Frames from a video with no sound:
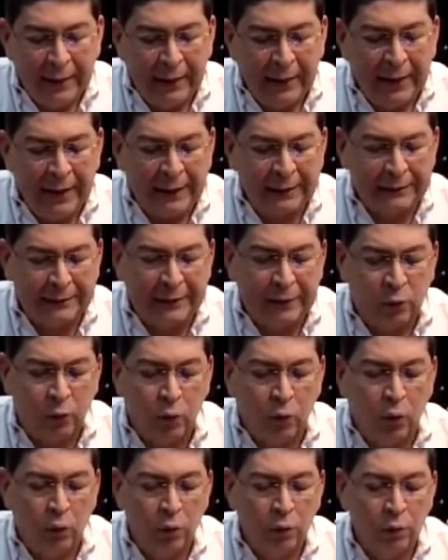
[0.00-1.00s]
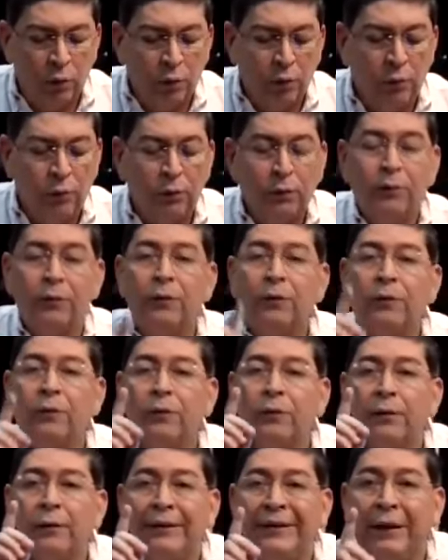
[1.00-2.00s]
el artículo
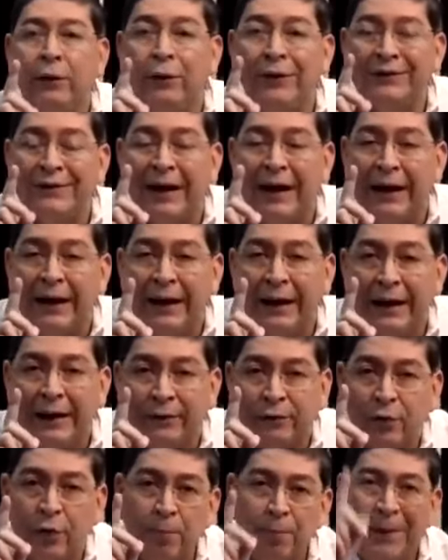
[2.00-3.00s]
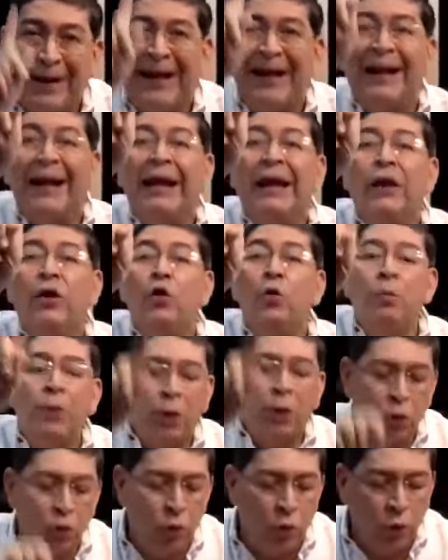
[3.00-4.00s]
de nuestra legislación penal, el
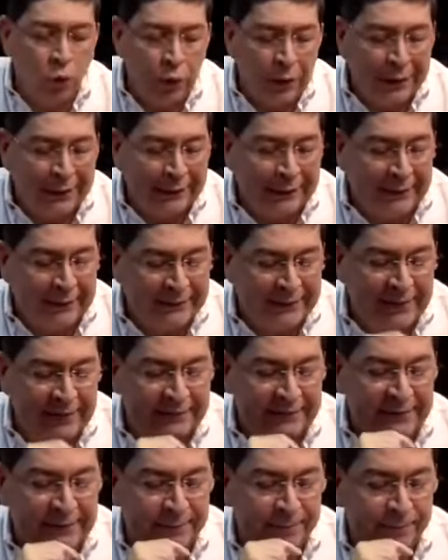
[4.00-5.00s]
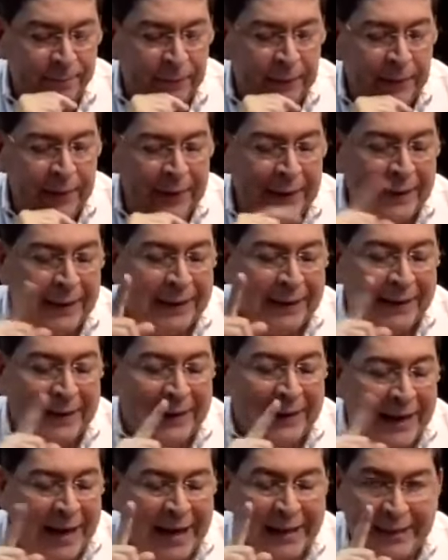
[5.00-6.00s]
número uno, dice así,
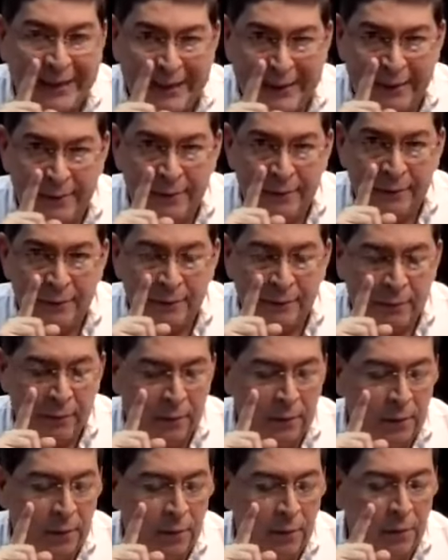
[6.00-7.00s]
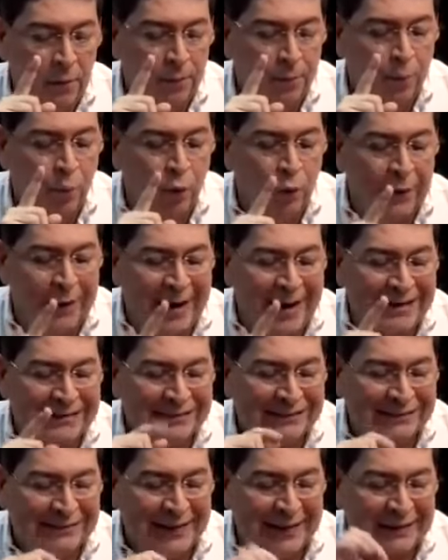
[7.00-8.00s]
nadie
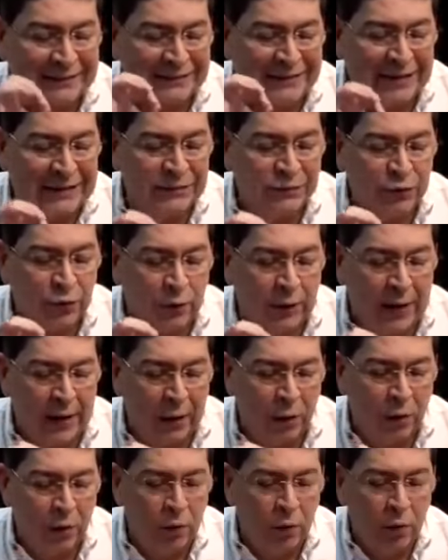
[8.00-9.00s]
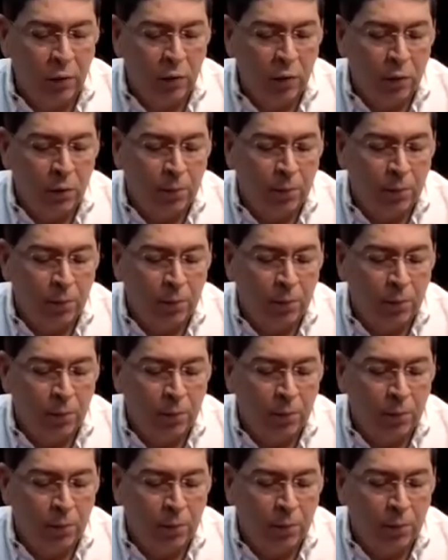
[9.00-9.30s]
podrá ser sancionado